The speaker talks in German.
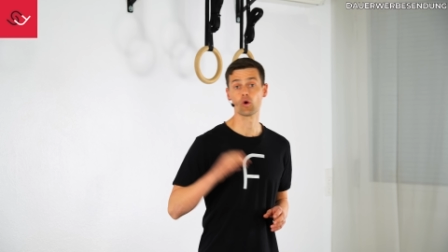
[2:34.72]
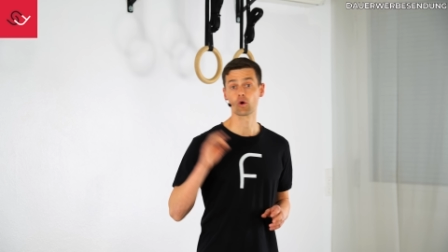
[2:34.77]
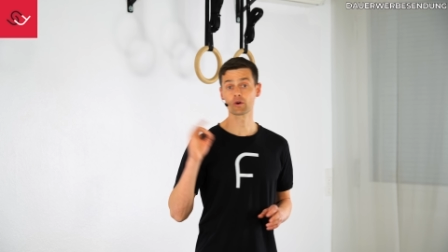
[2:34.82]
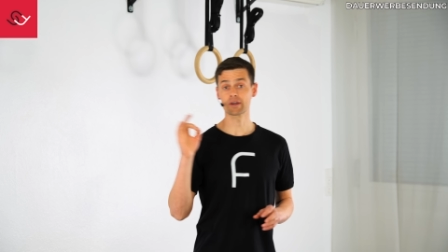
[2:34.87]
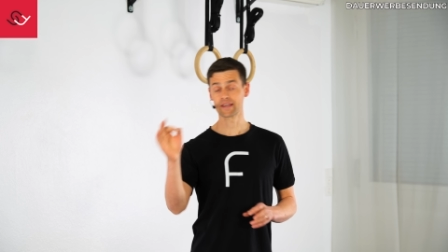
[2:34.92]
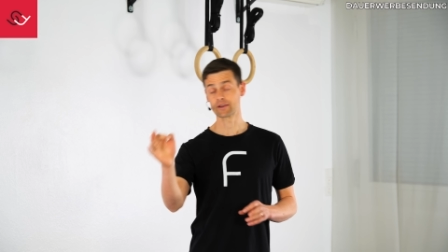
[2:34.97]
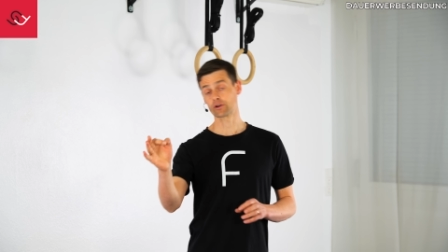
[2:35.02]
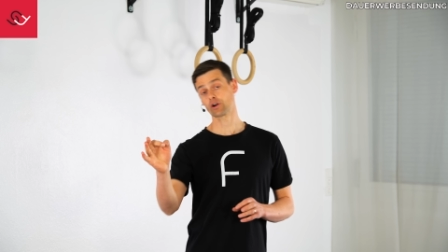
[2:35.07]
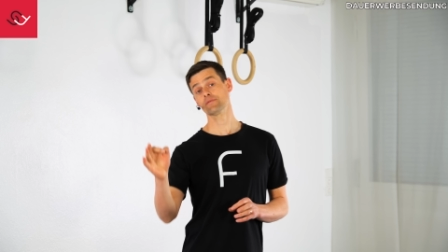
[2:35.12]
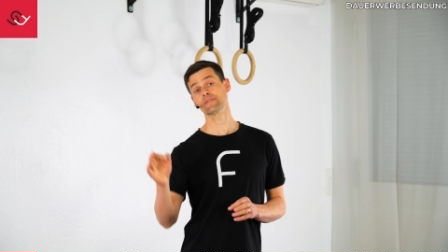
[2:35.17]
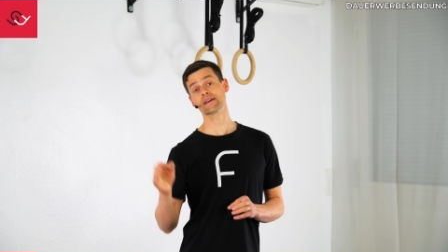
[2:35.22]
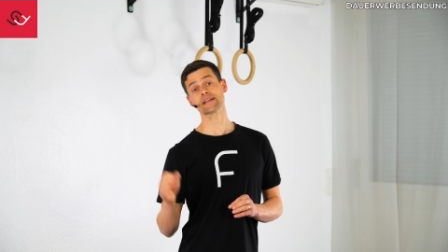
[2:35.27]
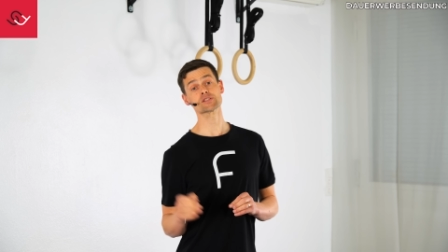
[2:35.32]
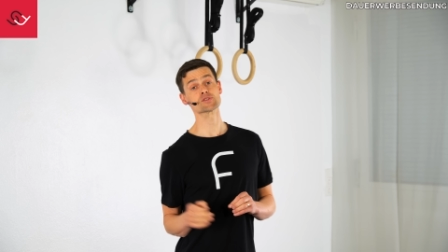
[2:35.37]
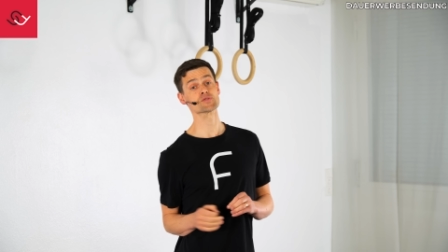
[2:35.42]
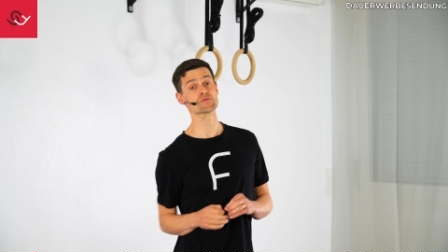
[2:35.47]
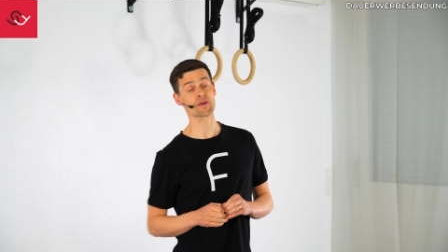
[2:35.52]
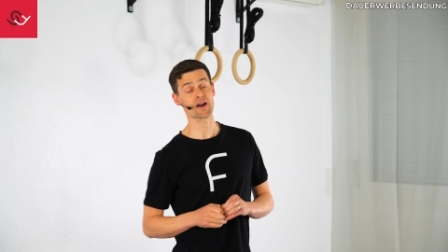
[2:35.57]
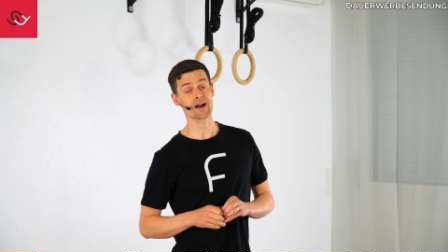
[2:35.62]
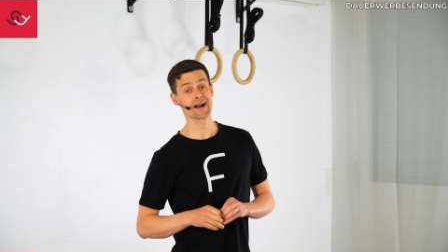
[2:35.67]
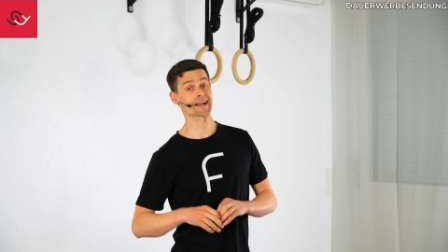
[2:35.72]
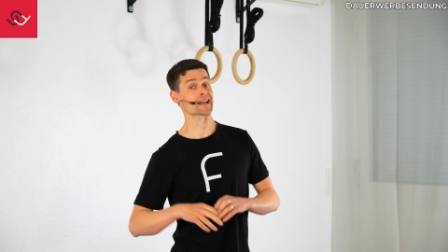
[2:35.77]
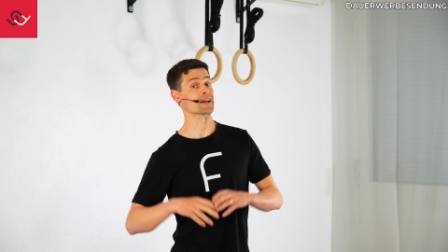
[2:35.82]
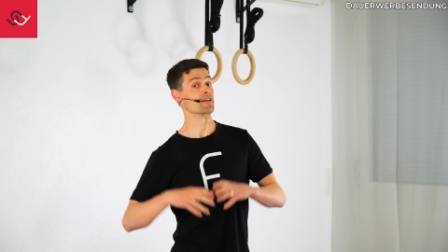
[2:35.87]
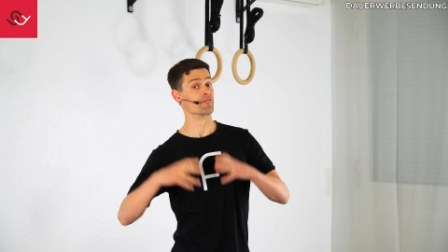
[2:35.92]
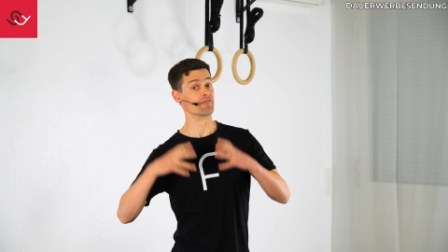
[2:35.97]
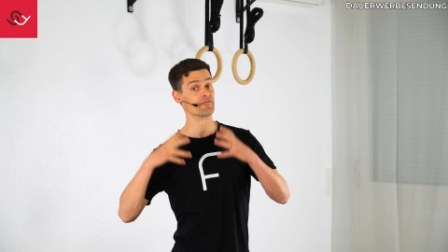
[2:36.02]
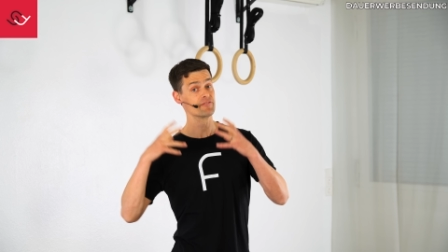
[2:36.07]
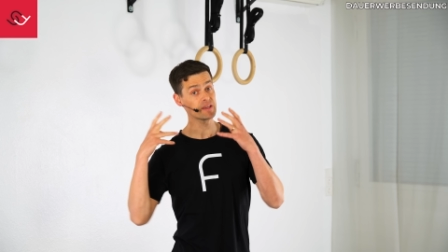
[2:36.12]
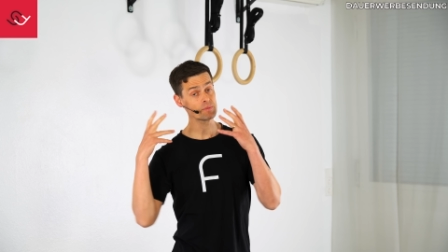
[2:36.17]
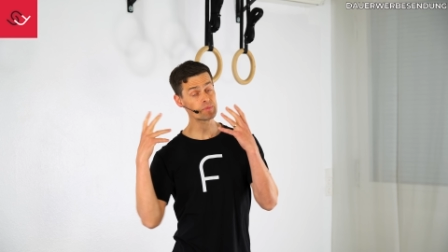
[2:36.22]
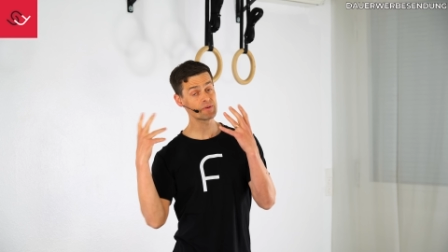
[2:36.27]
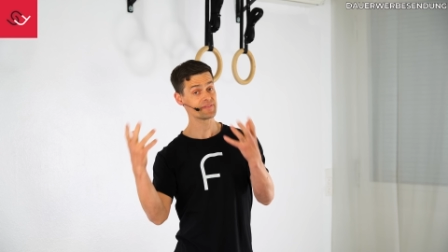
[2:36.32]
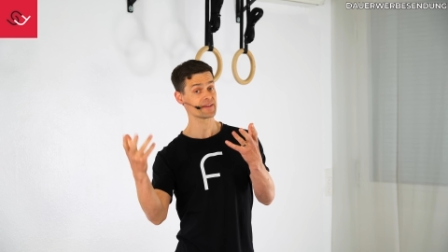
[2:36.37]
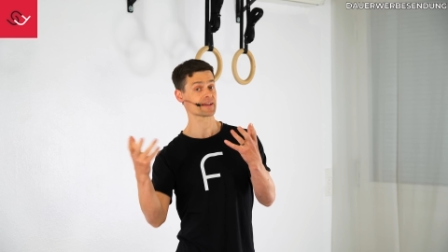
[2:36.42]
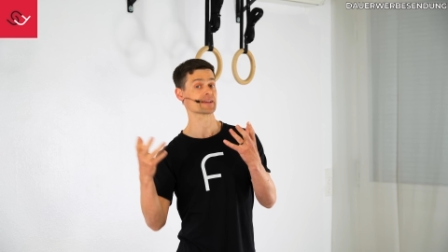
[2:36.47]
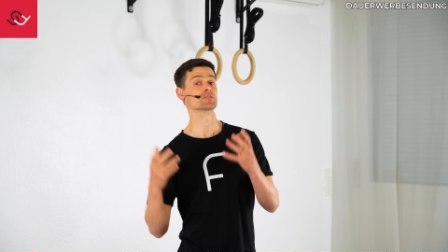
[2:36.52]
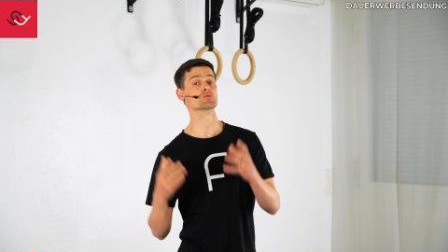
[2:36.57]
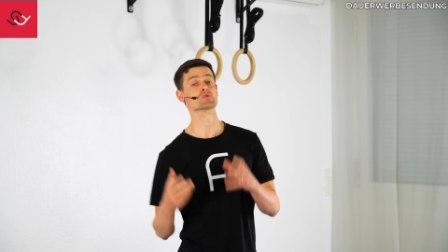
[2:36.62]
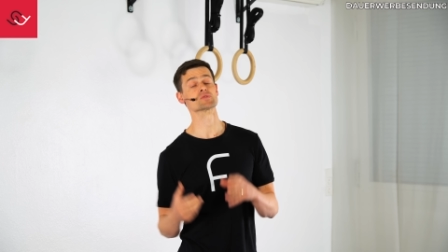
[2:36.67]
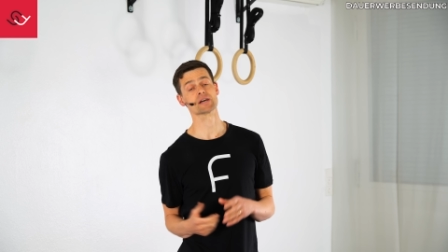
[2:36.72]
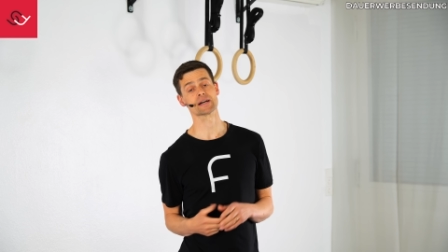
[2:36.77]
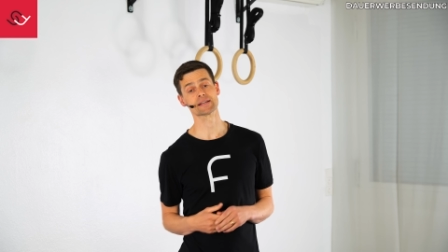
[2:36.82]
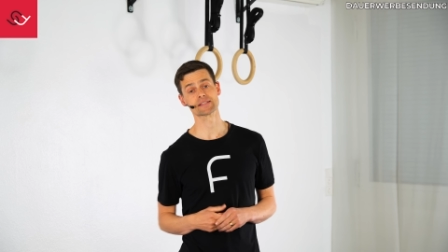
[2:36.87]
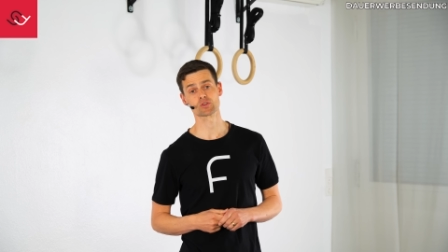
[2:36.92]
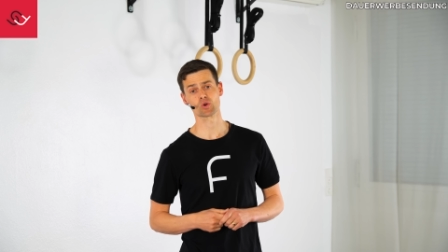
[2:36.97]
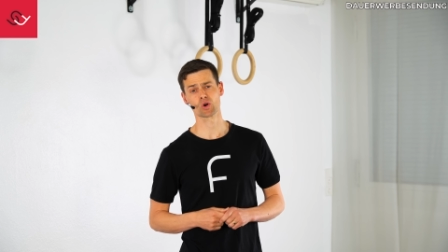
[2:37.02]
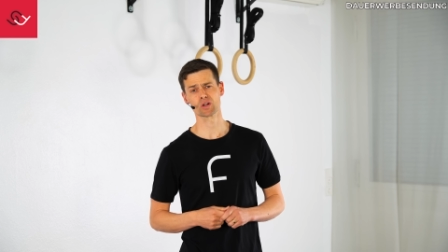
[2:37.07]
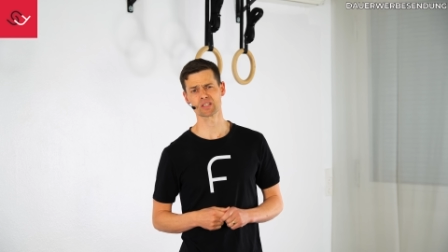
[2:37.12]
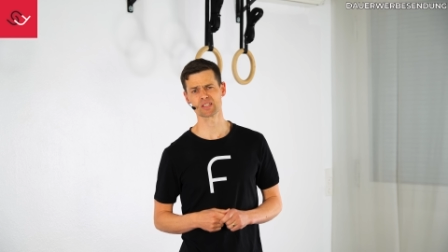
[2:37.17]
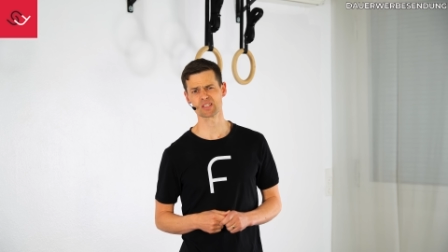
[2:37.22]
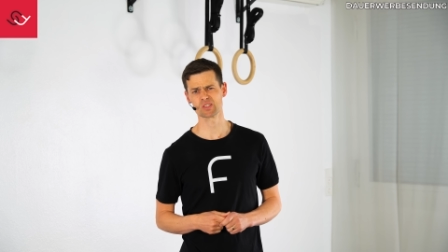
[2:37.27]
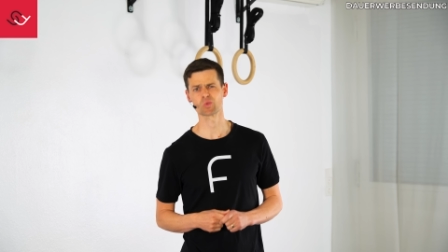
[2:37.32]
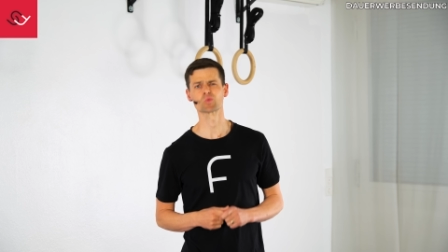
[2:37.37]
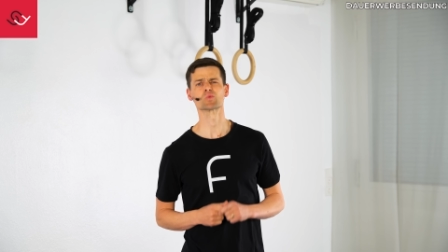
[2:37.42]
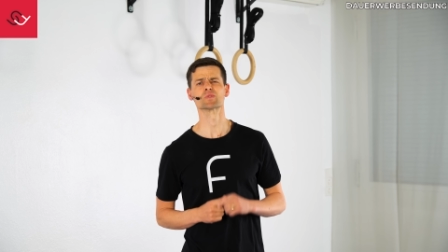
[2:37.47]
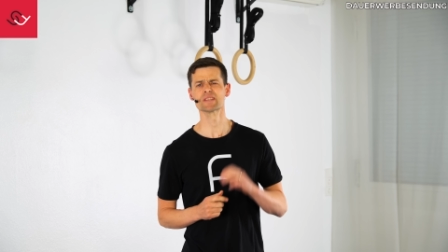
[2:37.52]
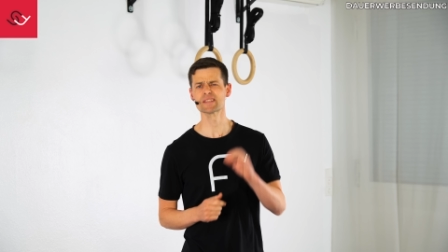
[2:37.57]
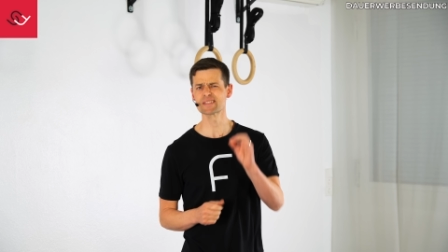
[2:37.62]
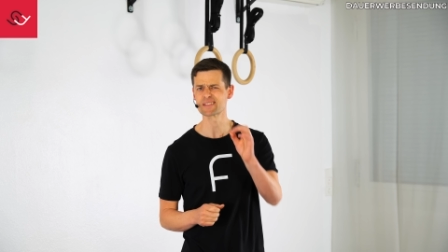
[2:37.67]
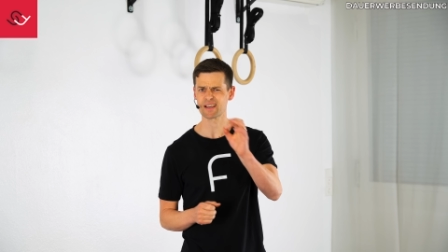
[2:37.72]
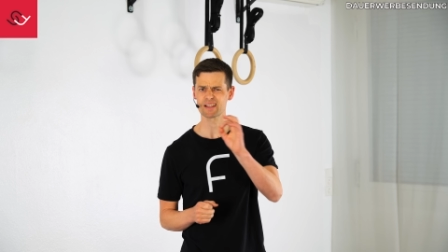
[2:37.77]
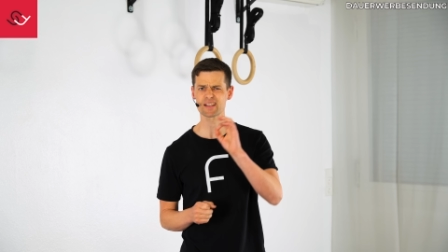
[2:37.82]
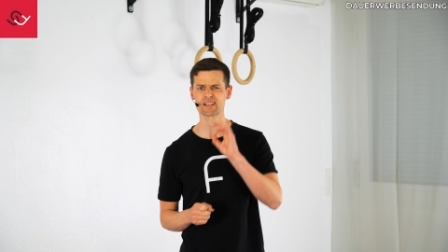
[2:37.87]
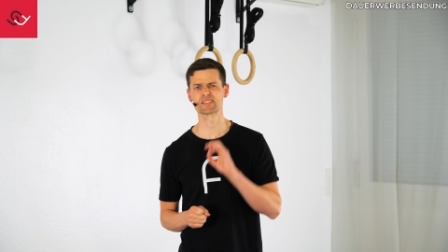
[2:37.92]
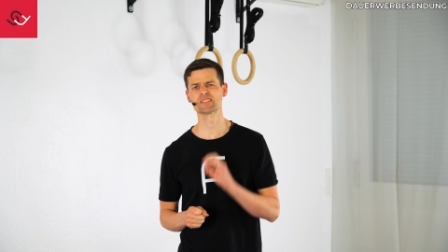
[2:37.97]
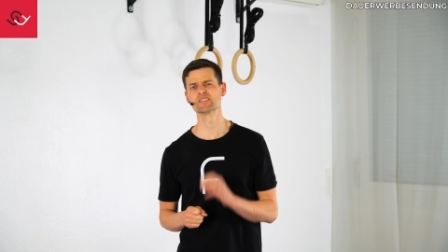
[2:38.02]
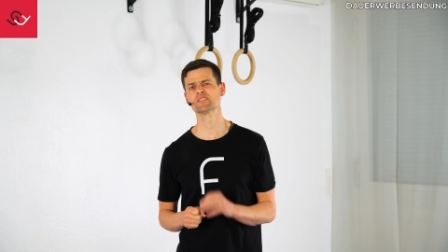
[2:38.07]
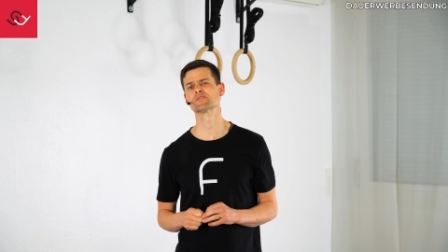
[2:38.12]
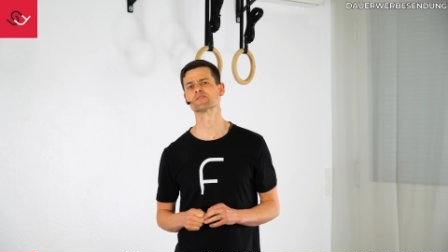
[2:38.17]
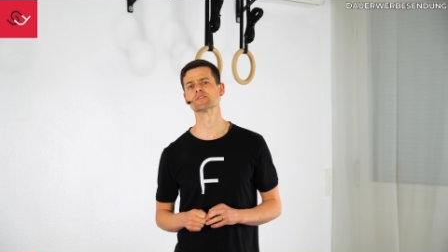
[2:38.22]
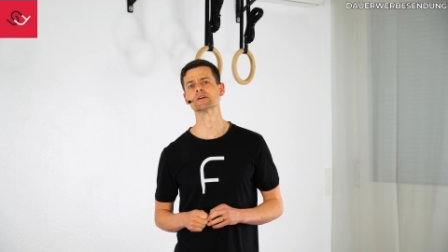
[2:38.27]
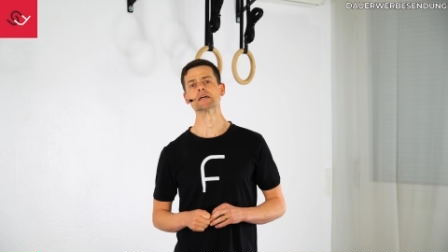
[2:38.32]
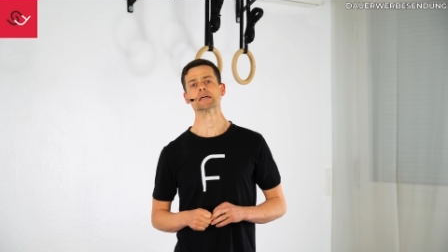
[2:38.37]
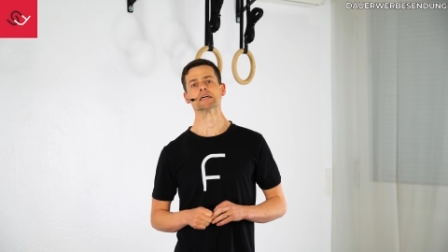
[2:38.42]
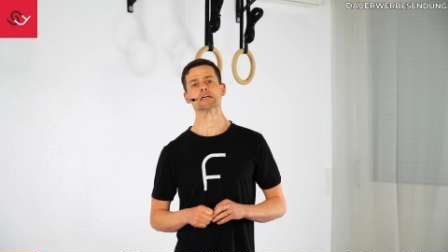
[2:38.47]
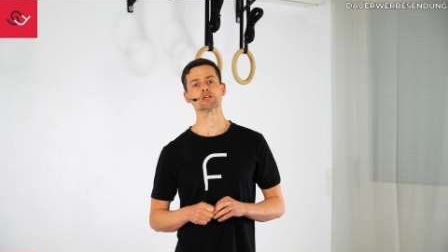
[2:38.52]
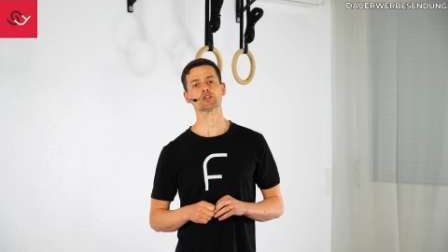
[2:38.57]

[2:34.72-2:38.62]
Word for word: Okay, kommen wir jetzt zur Frage, wie beweglich du sein solltest und dies relativ schnell